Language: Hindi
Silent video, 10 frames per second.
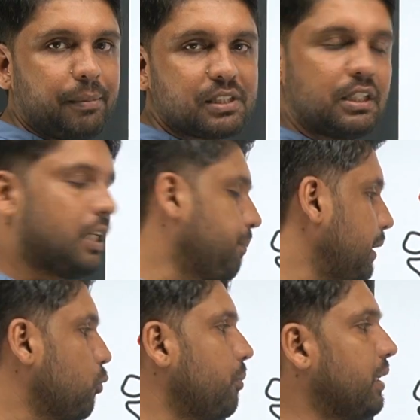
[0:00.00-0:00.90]
के पास नहीं
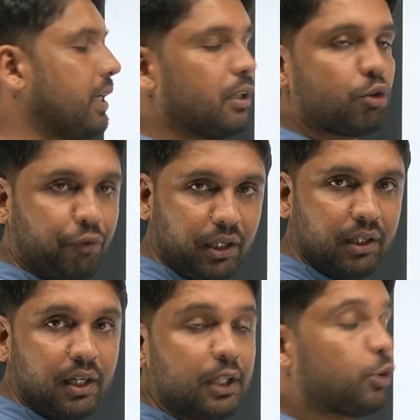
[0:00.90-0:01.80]
बिल्कुल भी नहीं है तो
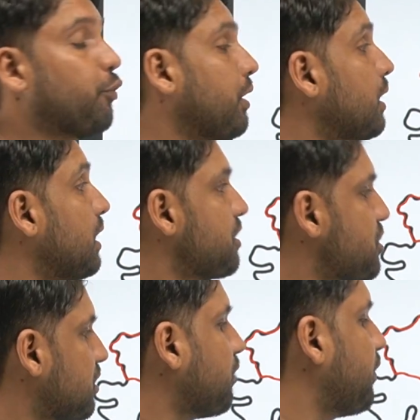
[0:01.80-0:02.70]
फिर तो फिर
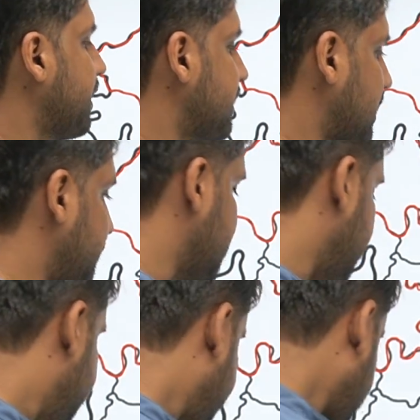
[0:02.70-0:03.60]
क्षेत्रफल के हिसाब से